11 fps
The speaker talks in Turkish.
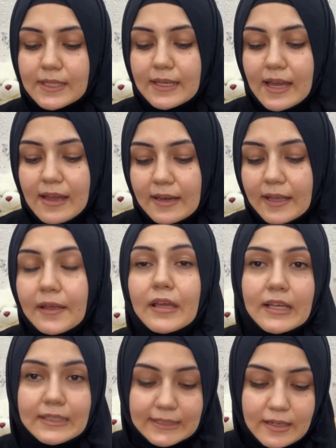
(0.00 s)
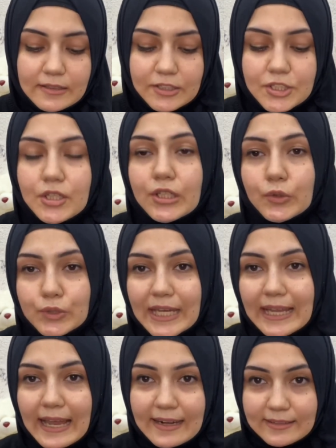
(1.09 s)
Yani sadece
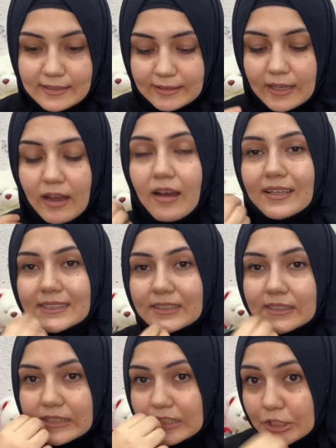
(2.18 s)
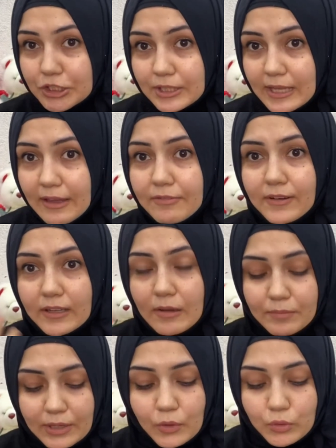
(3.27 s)
yüzeylerde değil ağzınızın içine falan
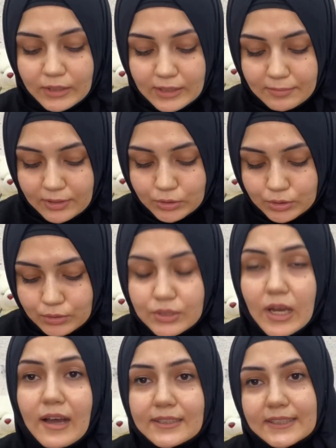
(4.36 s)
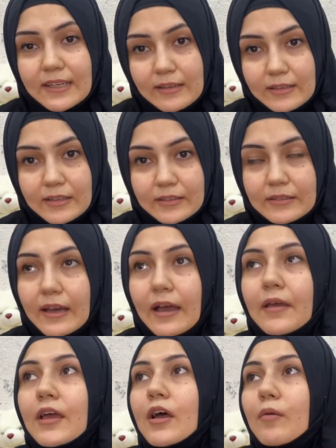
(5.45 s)
bile kullanabiliyorsunuz. Ağız yaralarında,
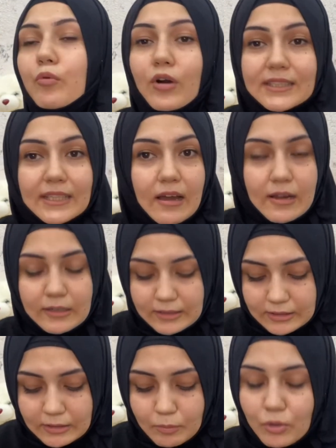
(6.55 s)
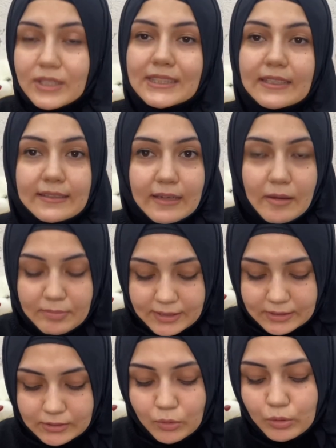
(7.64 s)
boğaz ağrılarında, boğaz
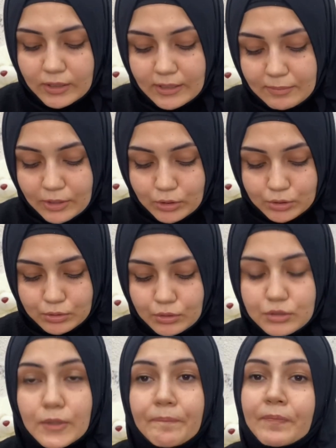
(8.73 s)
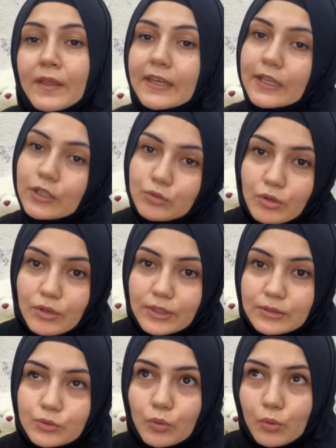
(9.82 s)
iltihaplarında kullanabiliyorsunuz. Yeni doğan,
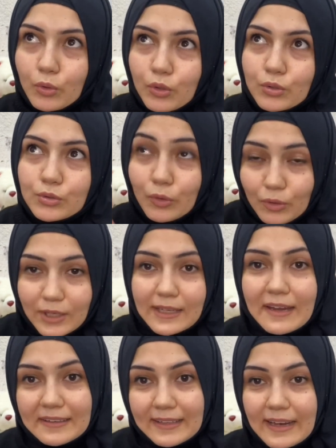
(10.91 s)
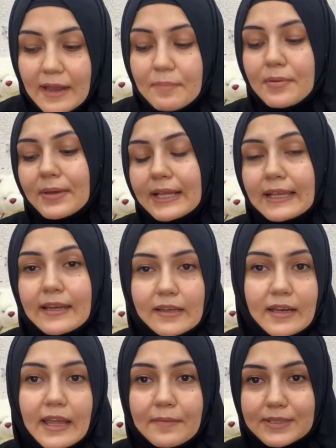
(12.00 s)
doğ, doğuran anneler bebeklerinin
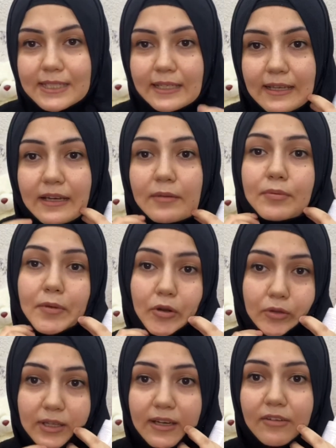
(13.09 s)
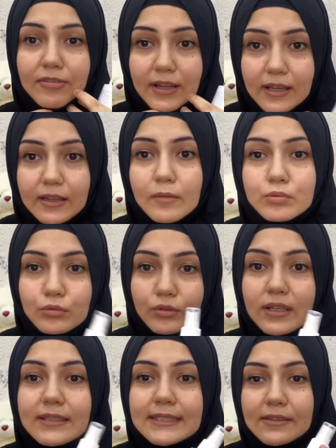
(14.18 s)
emziklerini, biberonlarını falan da
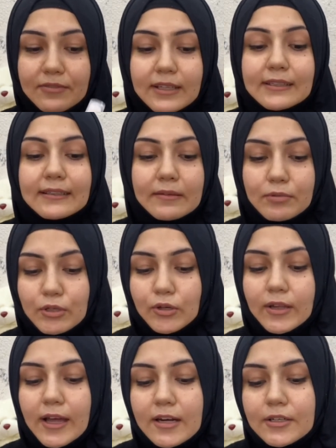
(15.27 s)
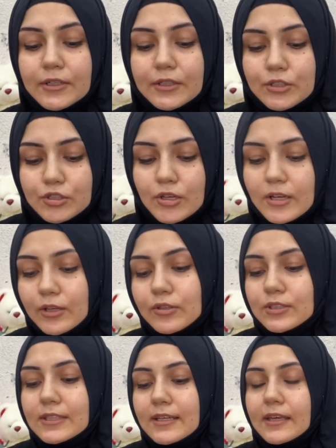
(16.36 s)
bununla dezenfekte edebiliyorlar. Şöyle
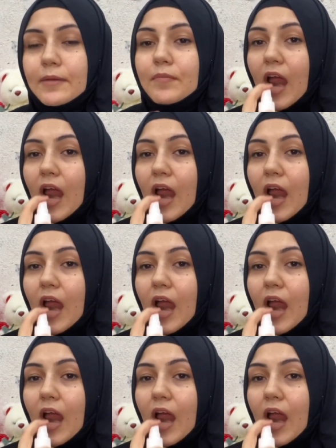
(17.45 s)
göstereyim.